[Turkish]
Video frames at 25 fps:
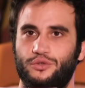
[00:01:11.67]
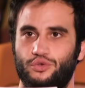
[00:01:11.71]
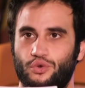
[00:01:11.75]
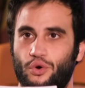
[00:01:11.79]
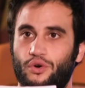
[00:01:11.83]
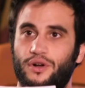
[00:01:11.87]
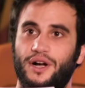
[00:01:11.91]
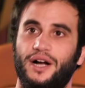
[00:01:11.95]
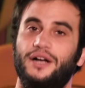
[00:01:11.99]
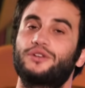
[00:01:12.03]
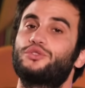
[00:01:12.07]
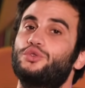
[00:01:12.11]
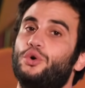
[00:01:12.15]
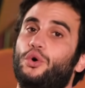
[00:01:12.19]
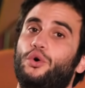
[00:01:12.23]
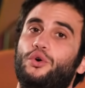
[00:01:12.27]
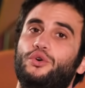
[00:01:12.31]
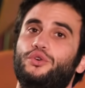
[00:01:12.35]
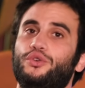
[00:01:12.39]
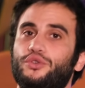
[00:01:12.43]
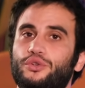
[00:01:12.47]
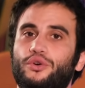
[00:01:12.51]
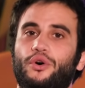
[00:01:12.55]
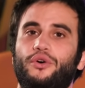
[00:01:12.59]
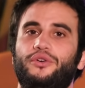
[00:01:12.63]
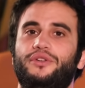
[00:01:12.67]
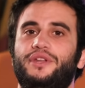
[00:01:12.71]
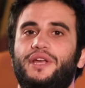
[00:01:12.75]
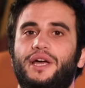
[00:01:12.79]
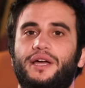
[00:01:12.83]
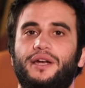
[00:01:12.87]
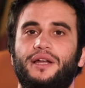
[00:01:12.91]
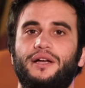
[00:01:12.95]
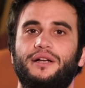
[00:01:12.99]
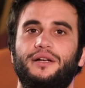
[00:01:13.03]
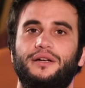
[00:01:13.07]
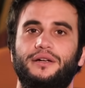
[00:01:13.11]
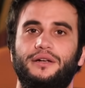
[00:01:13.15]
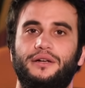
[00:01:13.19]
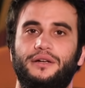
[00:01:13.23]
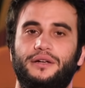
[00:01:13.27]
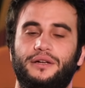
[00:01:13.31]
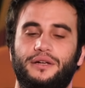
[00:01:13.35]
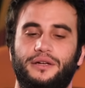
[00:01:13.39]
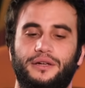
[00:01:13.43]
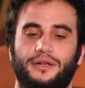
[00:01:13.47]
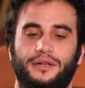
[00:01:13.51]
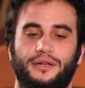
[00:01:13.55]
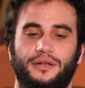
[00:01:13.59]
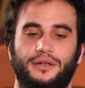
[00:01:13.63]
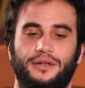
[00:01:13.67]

sokakta oyun oynayarak e,